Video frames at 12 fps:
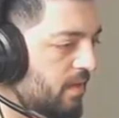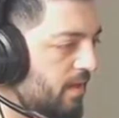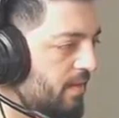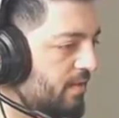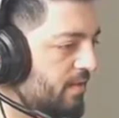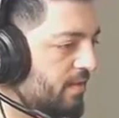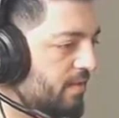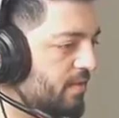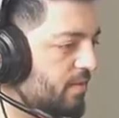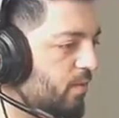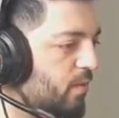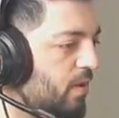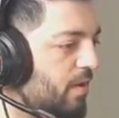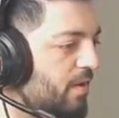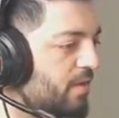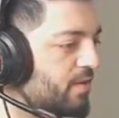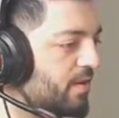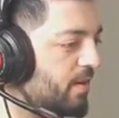Haydi gidik. O
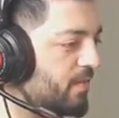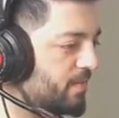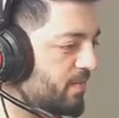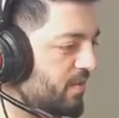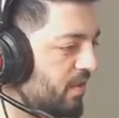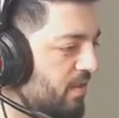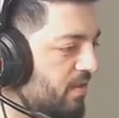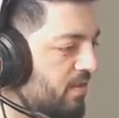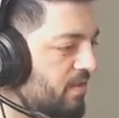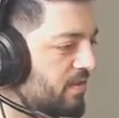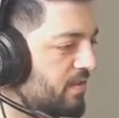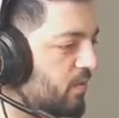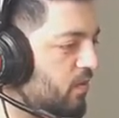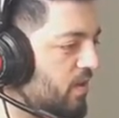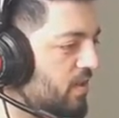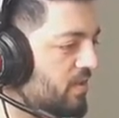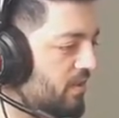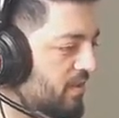araca ne yapmışlar? O
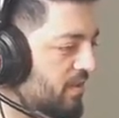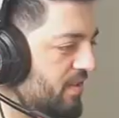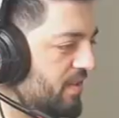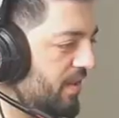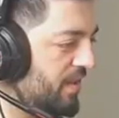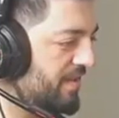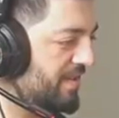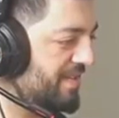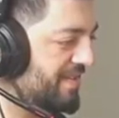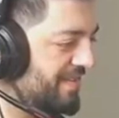araç nasıl çıkacak?